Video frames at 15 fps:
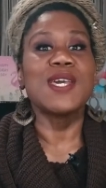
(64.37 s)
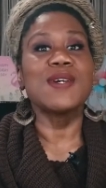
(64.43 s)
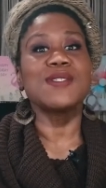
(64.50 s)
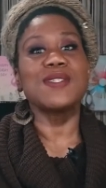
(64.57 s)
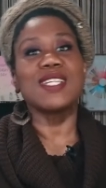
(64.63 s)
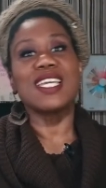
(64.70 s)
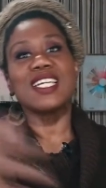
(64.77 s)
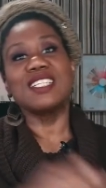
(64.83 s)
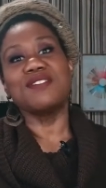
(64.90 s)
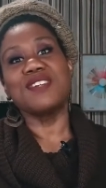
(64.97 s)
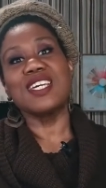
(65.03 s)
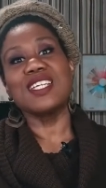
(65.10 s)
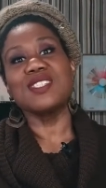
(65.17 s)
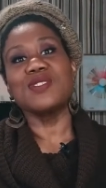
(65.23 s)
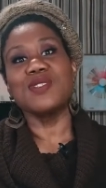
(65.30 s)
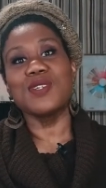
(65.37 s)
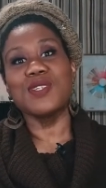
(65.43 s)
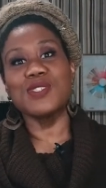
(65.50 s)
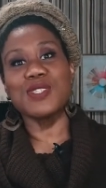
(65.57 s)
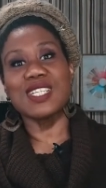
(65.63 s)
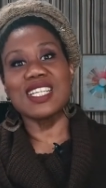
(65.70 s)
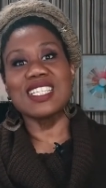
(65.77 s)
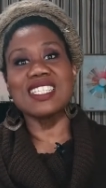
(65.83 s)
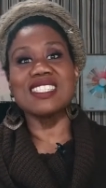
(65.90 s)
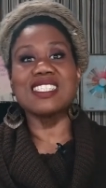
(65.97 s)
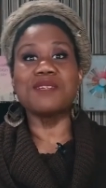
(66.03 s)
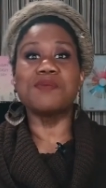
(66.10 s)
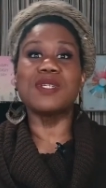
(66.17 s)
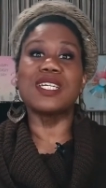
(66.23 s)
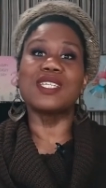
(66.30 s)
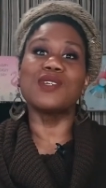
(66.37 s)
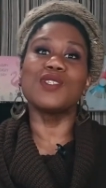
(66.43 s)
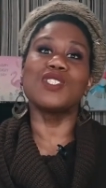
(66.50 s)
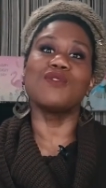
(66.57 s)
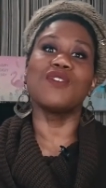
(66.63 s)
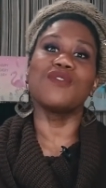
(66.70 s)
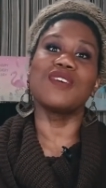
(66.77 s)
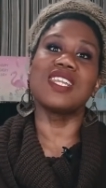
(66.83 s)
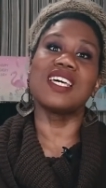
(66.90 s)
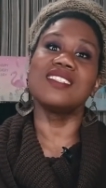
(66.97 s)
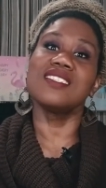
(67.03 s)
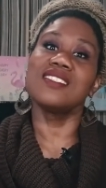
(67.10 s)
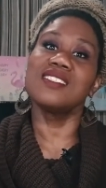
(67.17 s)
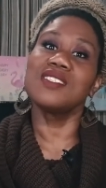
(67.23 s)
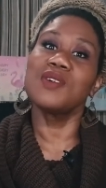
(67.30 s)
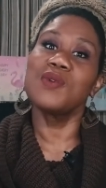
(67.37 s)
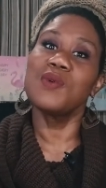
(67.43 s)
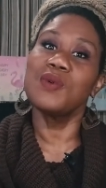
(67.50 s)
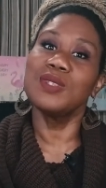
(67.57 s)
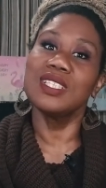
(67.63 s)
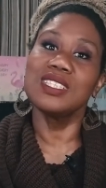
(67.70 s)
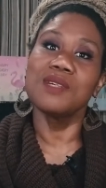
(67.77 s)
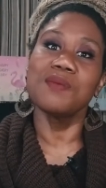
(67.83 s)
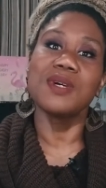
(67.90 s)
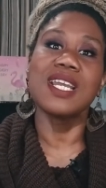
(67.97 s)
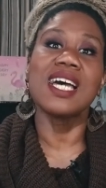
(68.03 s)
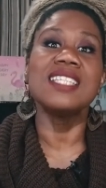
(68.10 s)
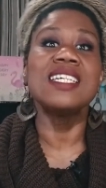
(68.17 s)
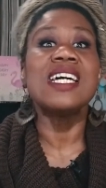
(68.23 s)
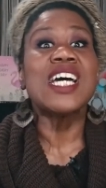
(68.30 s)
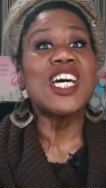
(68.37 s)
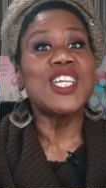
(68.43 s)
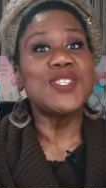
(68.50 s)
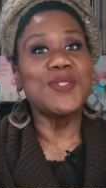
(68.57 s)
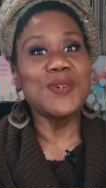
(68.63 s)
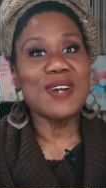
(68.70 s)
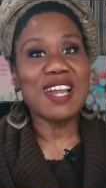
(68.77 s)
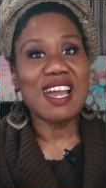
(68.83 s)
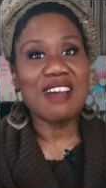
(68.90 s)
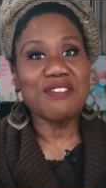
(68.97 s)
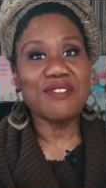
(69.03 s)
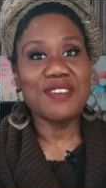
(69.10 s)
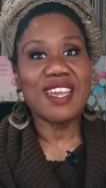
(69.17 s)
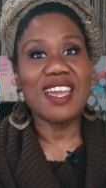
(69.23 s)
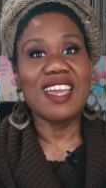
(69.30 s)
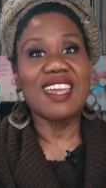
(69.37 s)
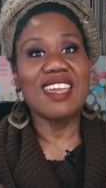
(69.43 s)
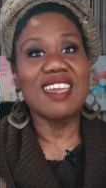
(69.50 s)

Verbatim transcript: Eu sou Clara Oliveira, sou jornalista e por aqui hoje eu vou falar da segunda temporada do Café